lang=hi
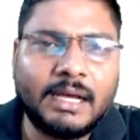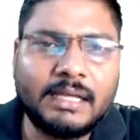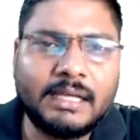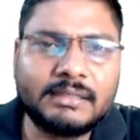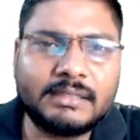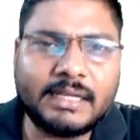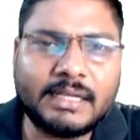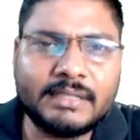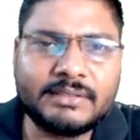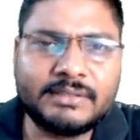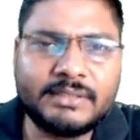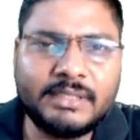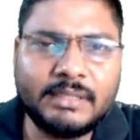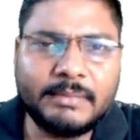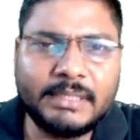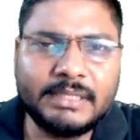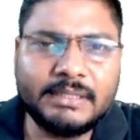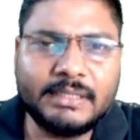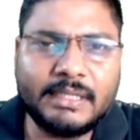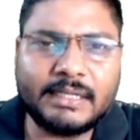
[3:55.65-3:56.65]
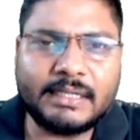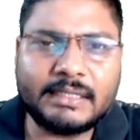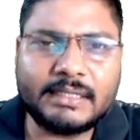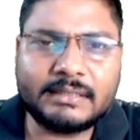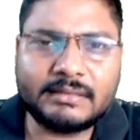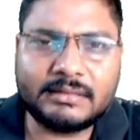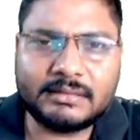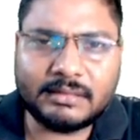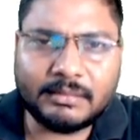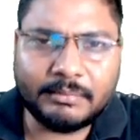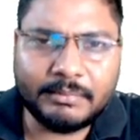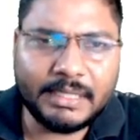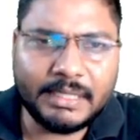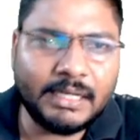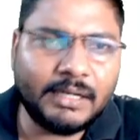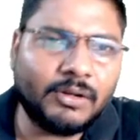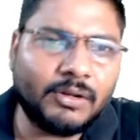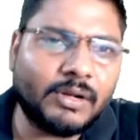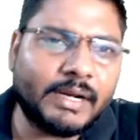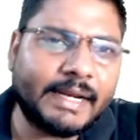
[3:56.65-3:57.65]
अंतर्राष्ट्रीय मंदिर
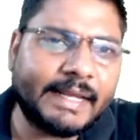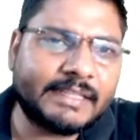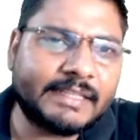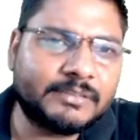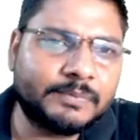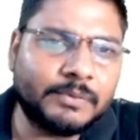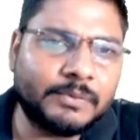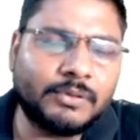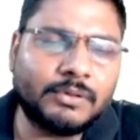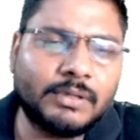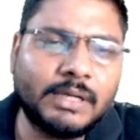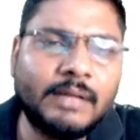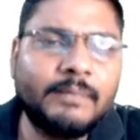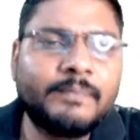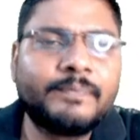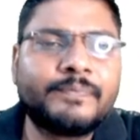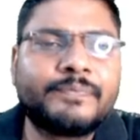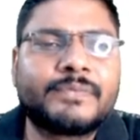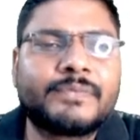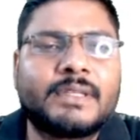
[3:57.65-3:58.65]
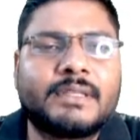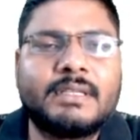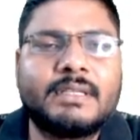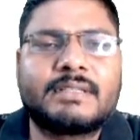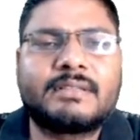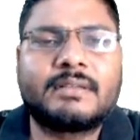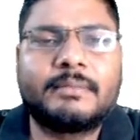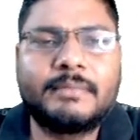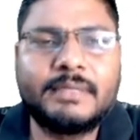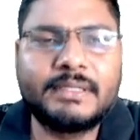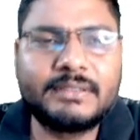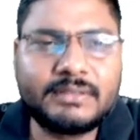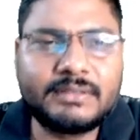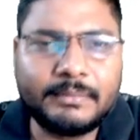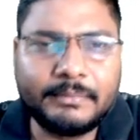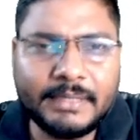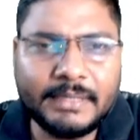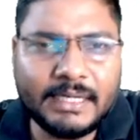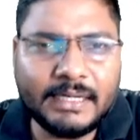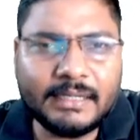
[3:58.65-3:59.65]
सम्मेलन और एक्सपो होगा यह सम, इस
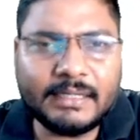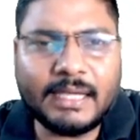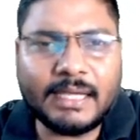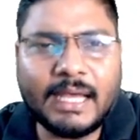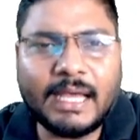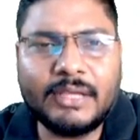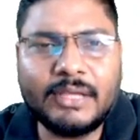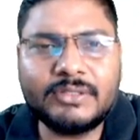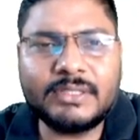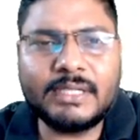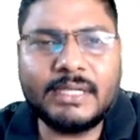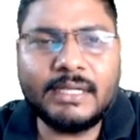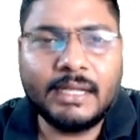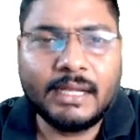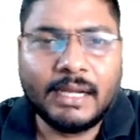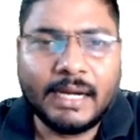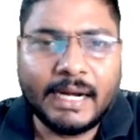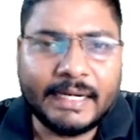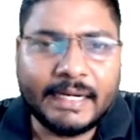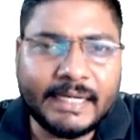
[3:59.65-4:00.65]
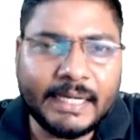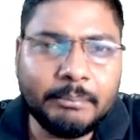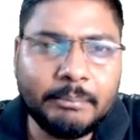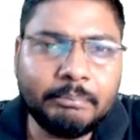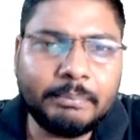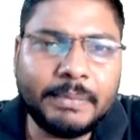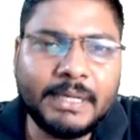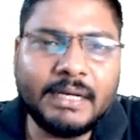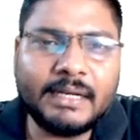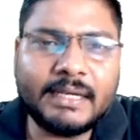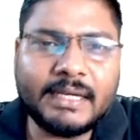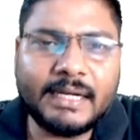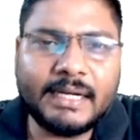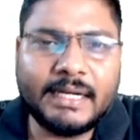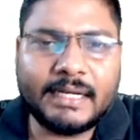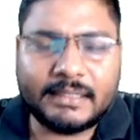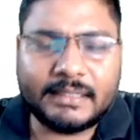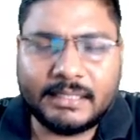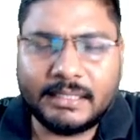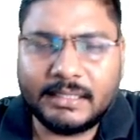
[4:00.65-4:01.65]
सम्मेलन का आयोजन टेम्पल
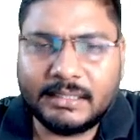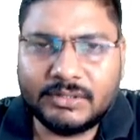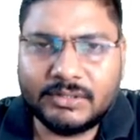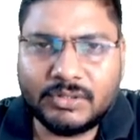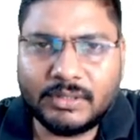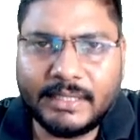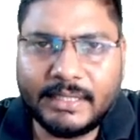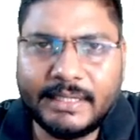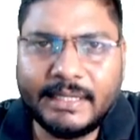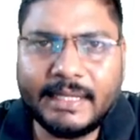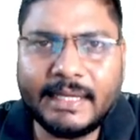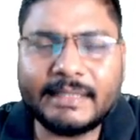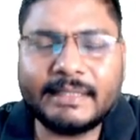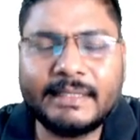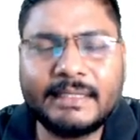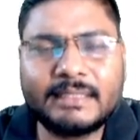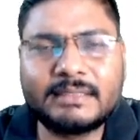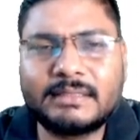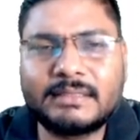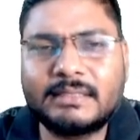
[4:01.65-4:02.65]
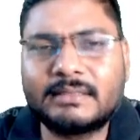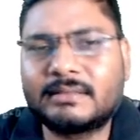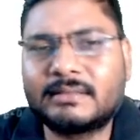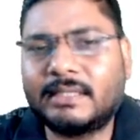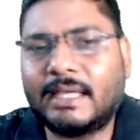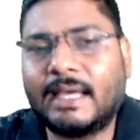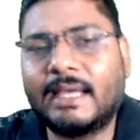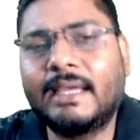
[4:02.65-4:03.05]
कनेक्ट जो इंडिया की एक संस्था